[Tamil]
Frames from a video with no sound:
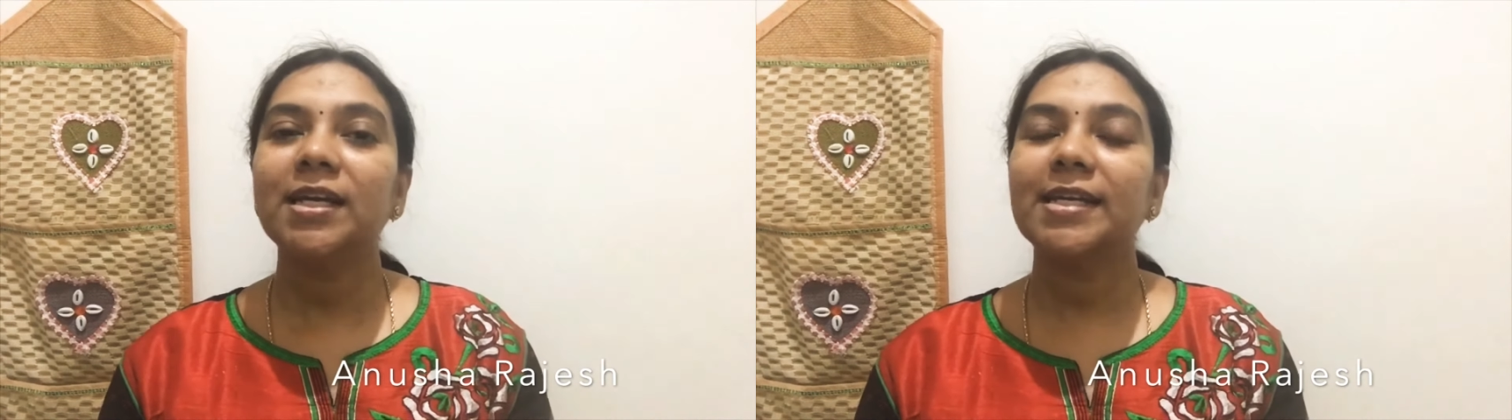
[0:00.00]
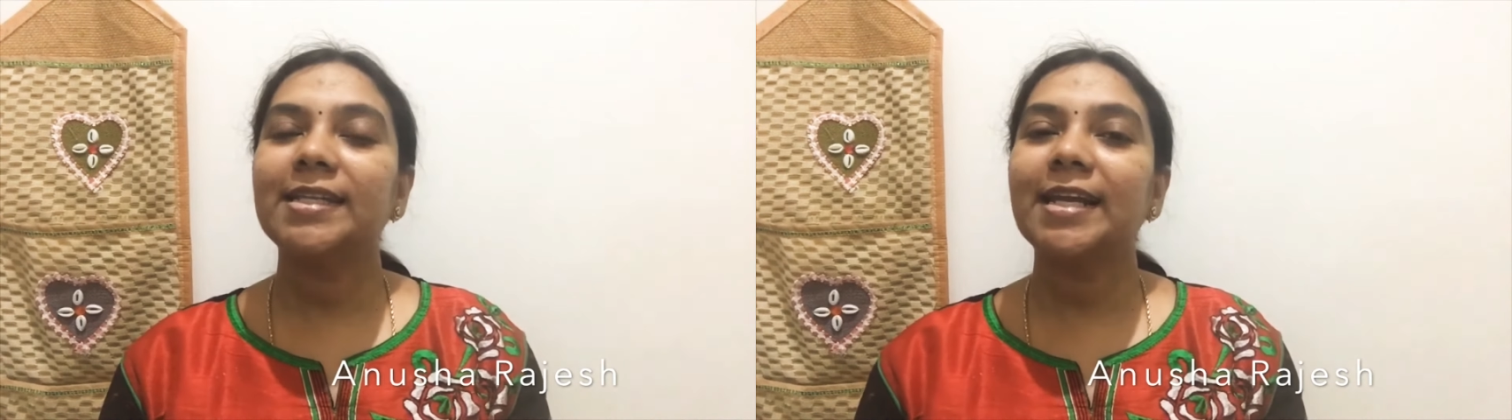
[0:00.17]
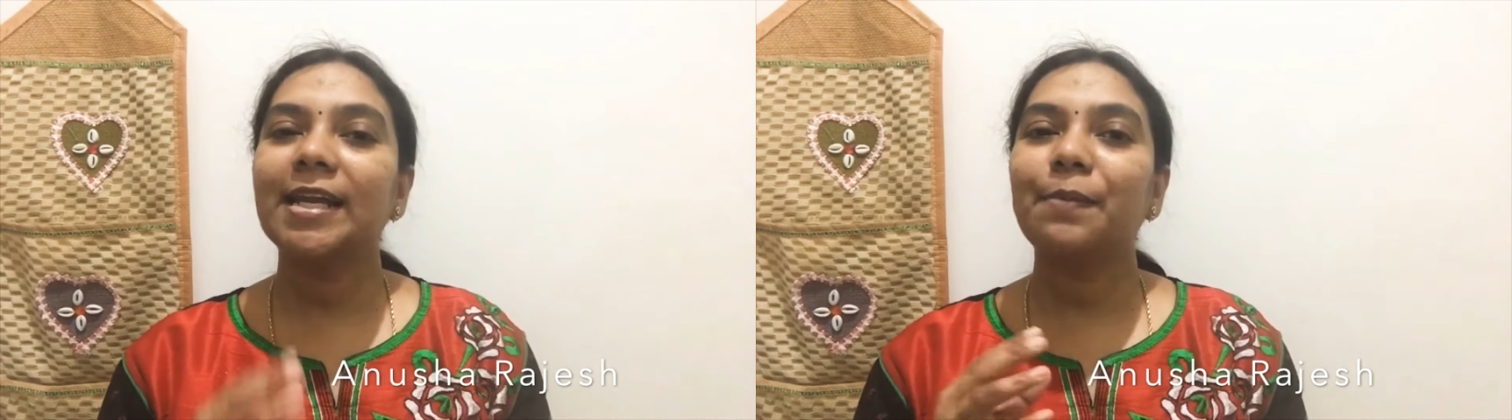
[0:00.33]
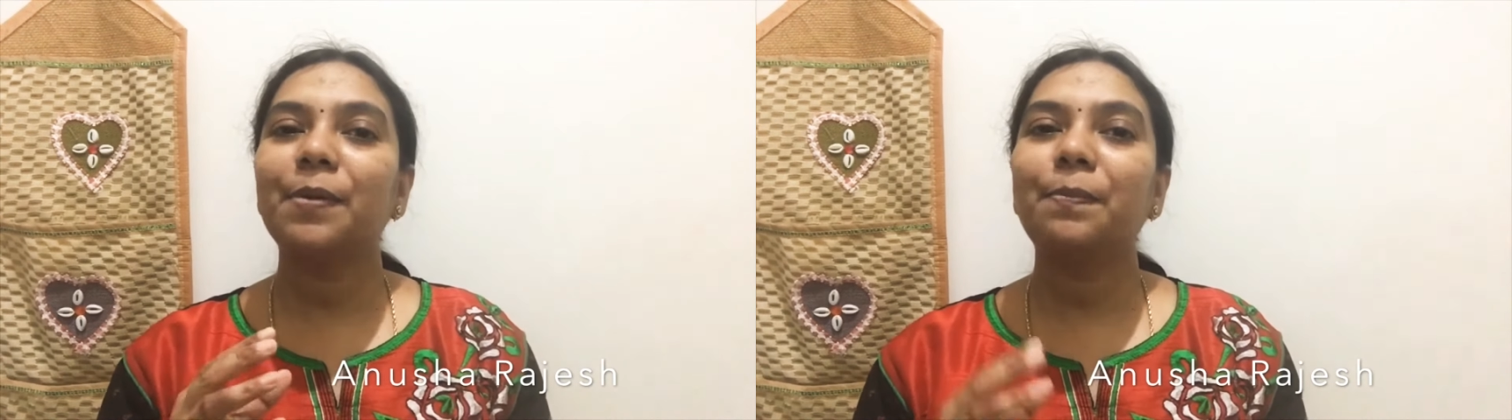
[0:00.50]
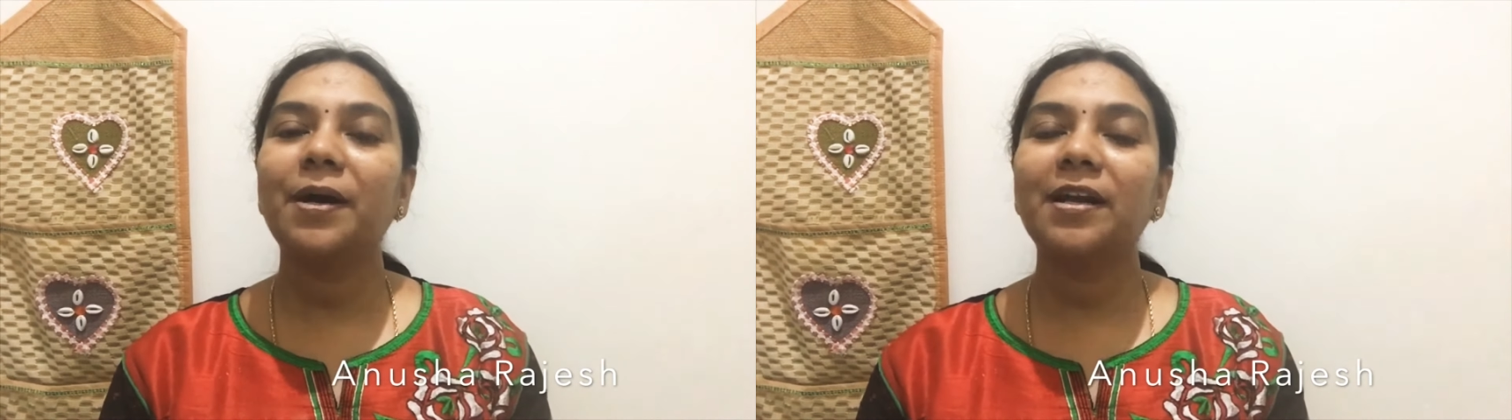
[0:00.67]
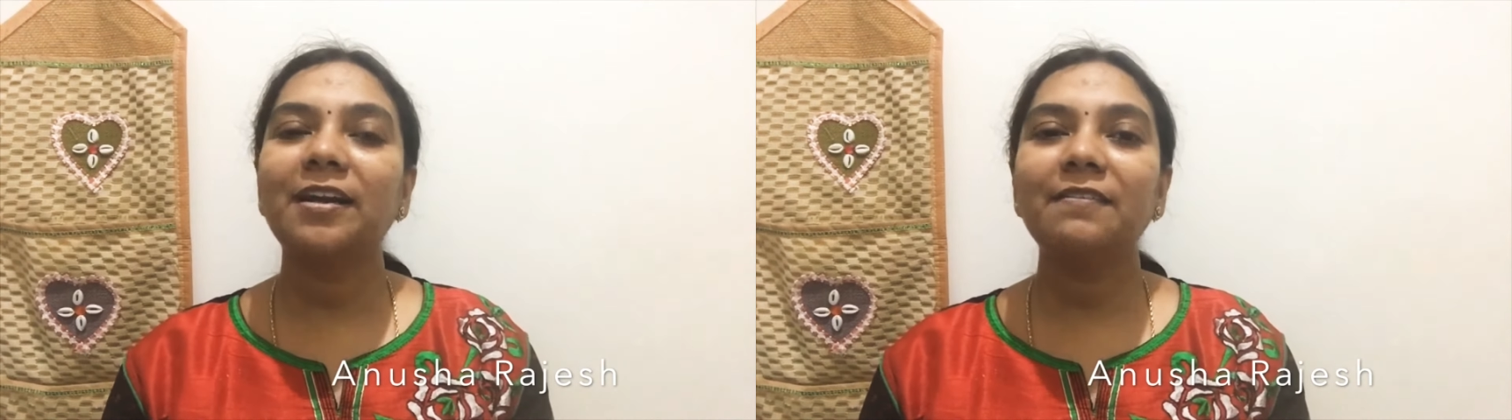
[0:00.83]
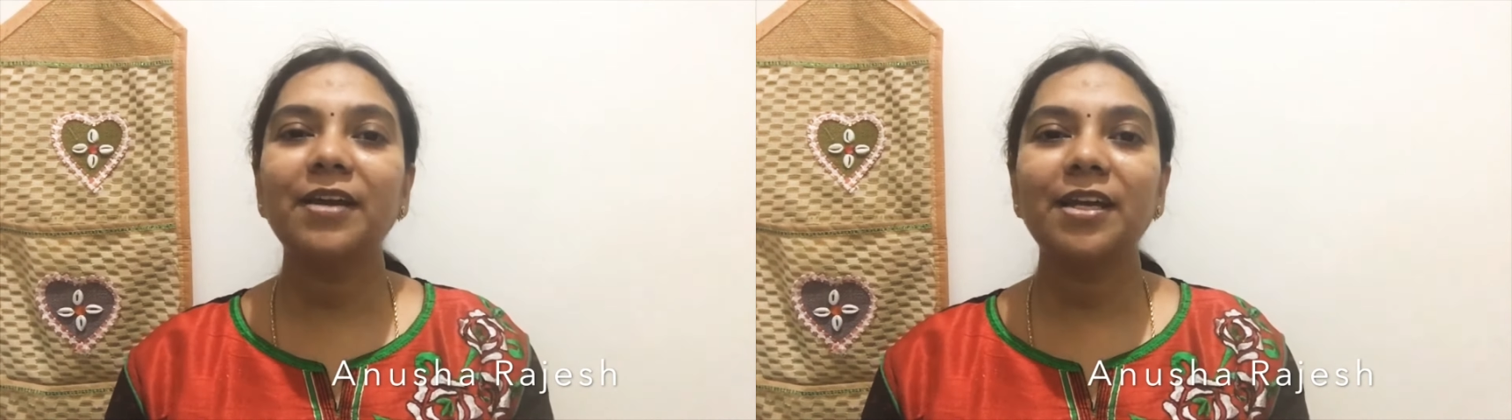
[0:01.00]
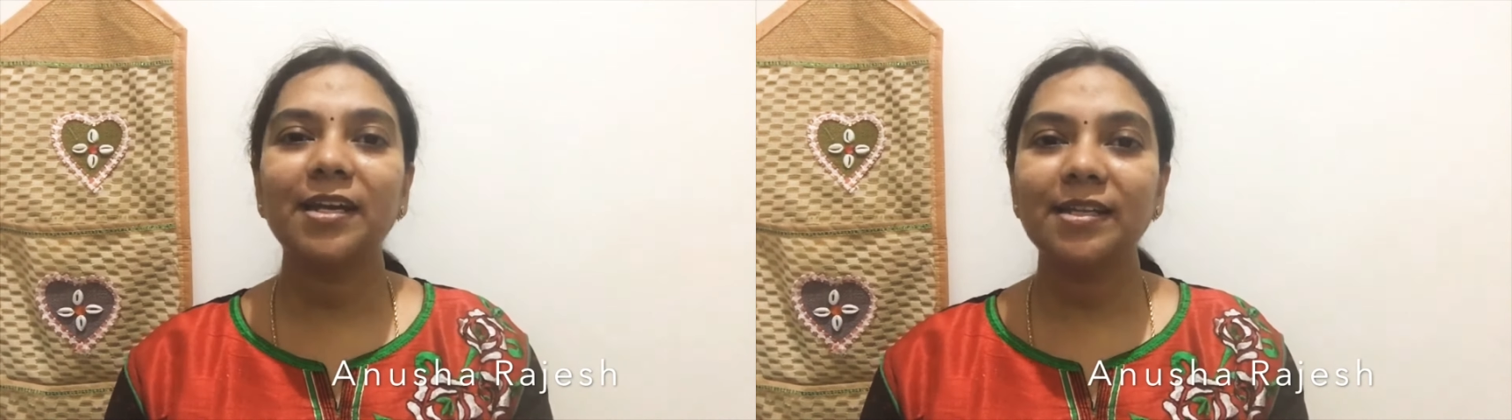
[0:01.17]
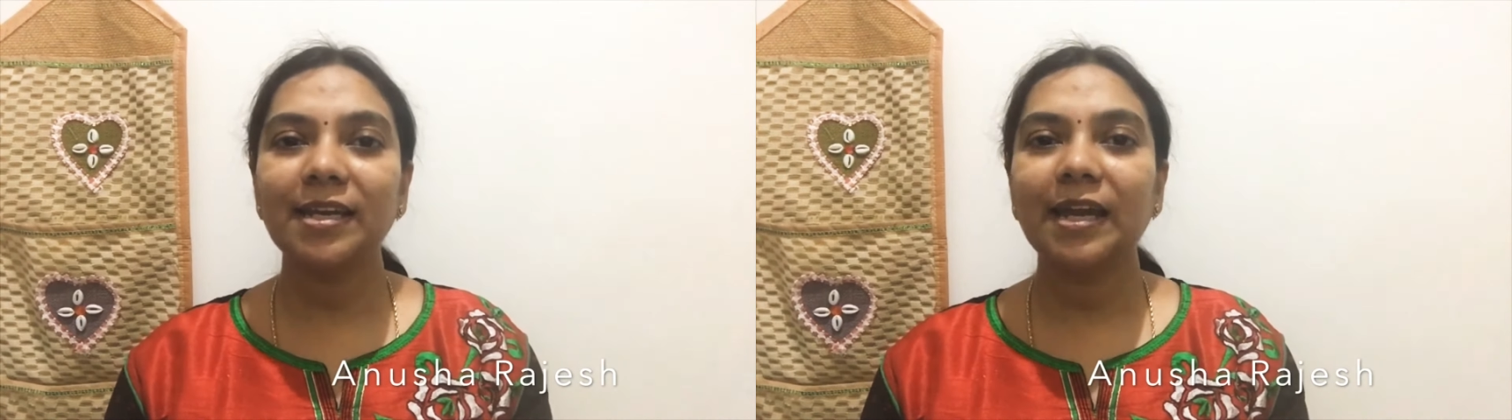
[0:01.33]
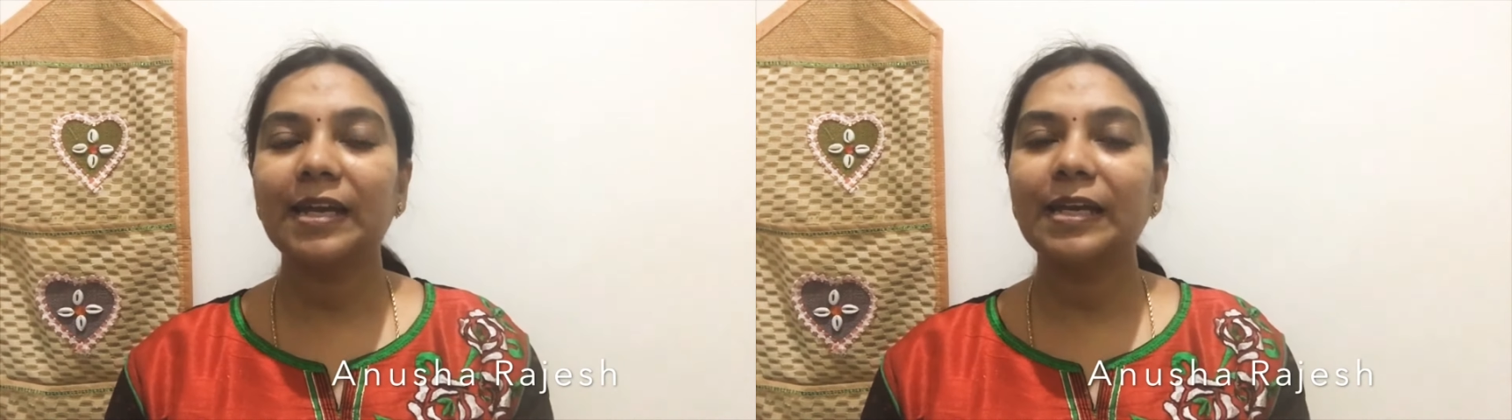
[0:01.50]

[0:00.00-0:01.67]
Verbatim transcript: இதில் நம்ம பண்ண வேண்டியது